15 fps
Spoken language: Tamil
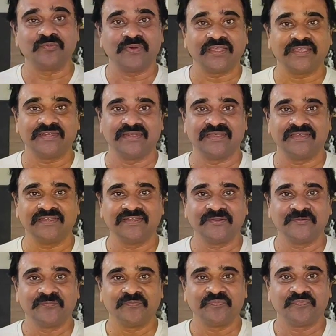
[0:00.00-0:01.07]
குருமா என்ன
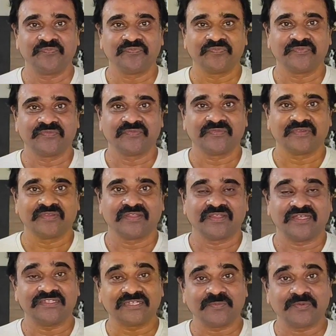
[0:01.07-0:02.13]

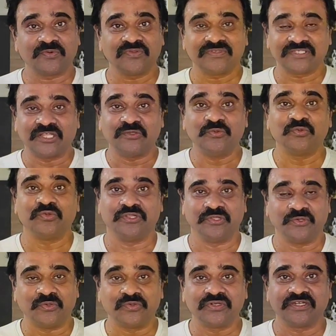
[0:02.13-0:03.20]
அதுக்கப்புறம் தந்தூரி
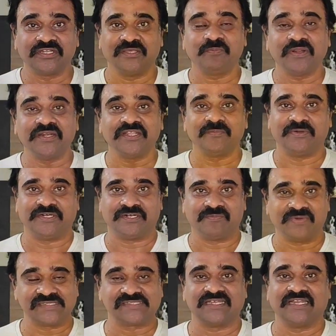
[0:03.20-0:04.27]
ரொட்டி பன்னீர்
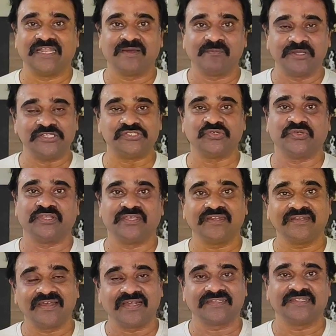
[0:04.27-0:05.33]
பட்டர் மசாலா
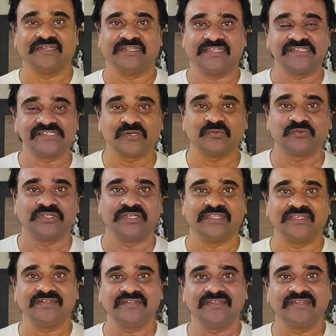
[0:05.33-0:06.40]
மஞ்சூரியன் நார்த் இண்டியன் சவுத்
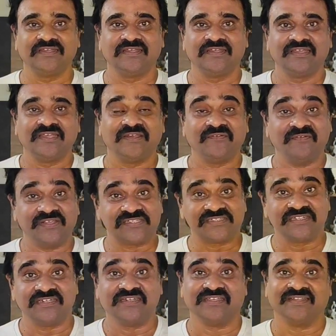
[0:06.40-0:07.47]
இண்டியன்
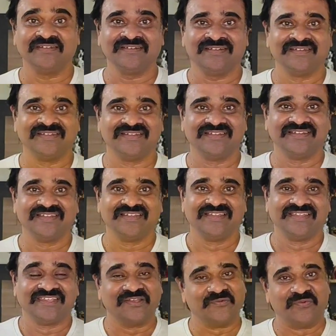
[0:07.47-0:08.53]
வெஸ்ட் இண்டியன்
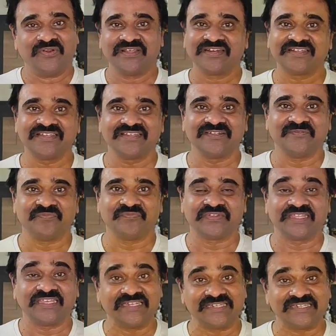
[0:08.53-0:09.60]
எவ்வளோ இருக்குது
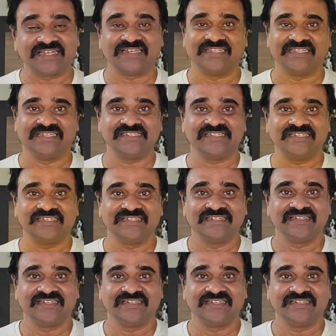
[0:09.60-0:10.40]
இட்டாலியன்